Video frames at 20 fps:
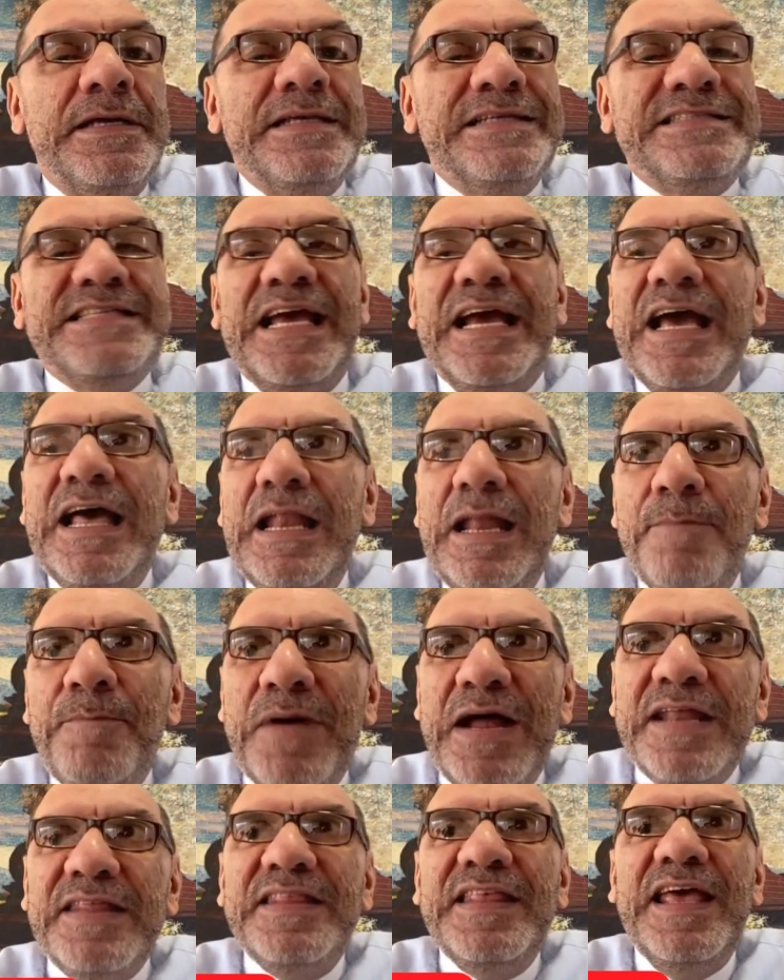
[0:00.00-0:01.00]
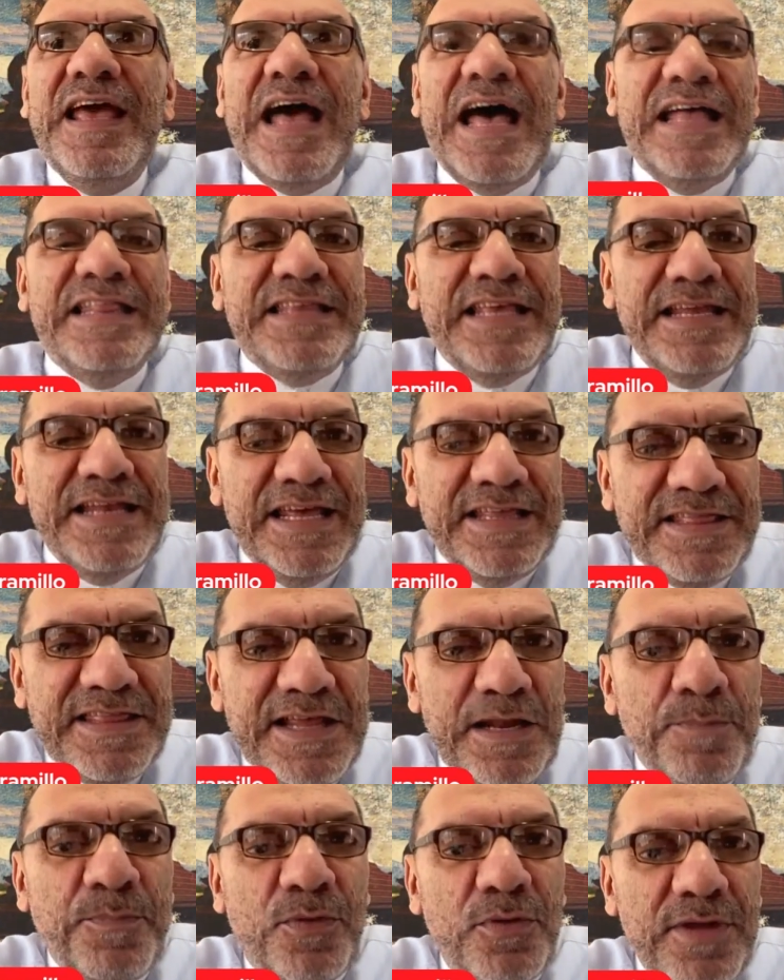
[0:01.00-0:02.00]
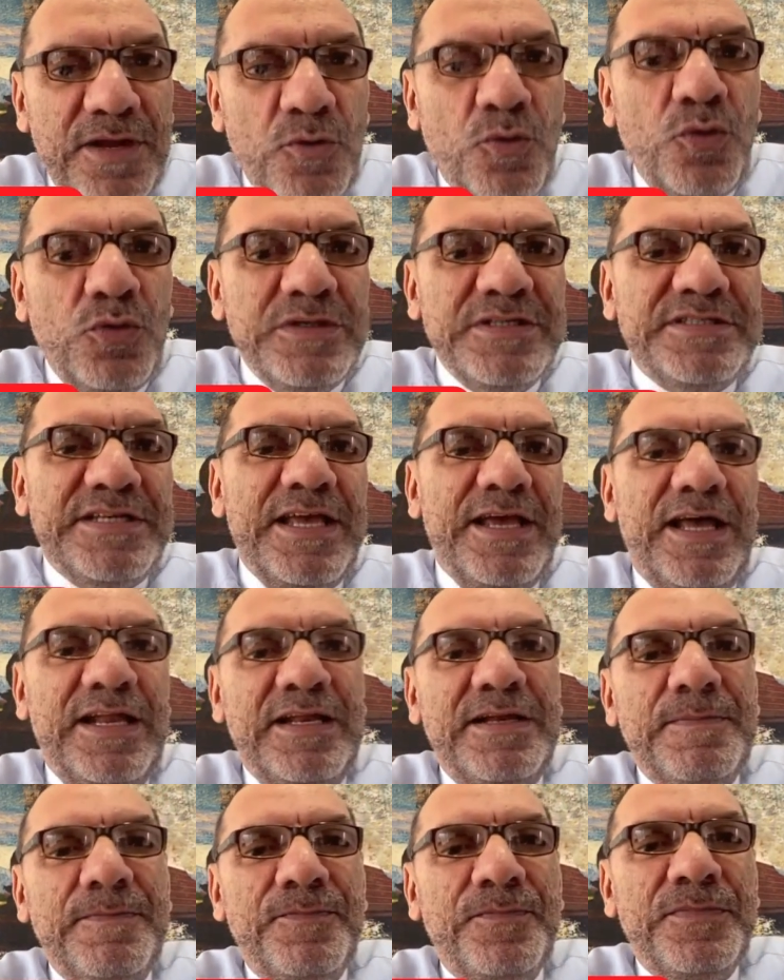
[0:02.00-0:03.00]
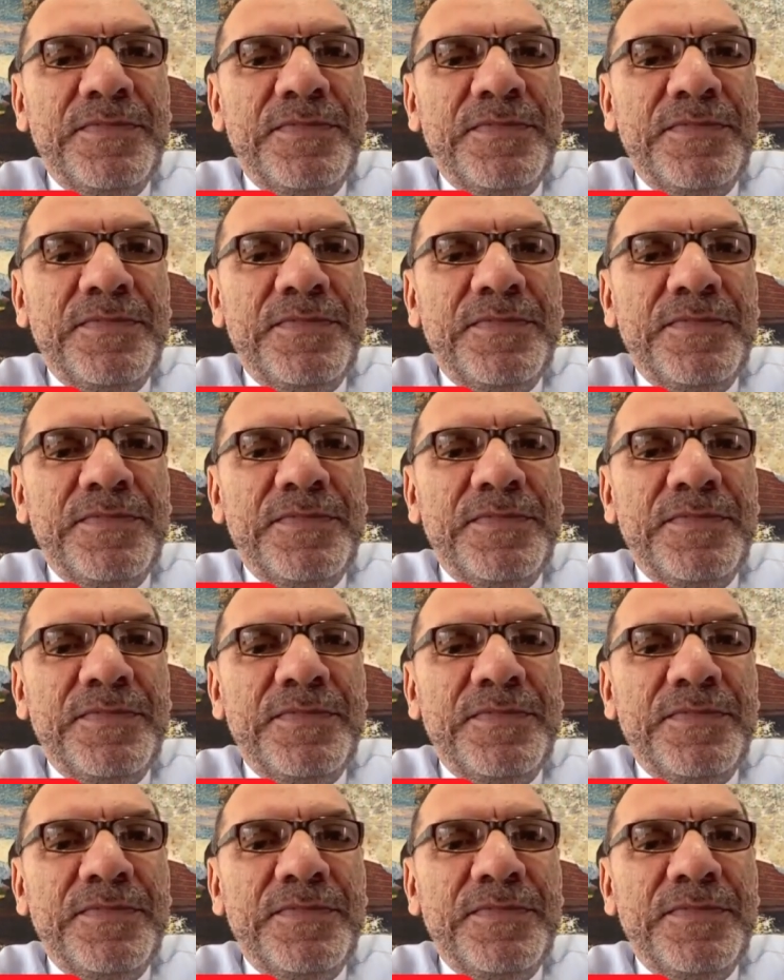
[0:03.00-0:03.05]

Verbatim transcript: llega a la parte atinente al Poder Judicial,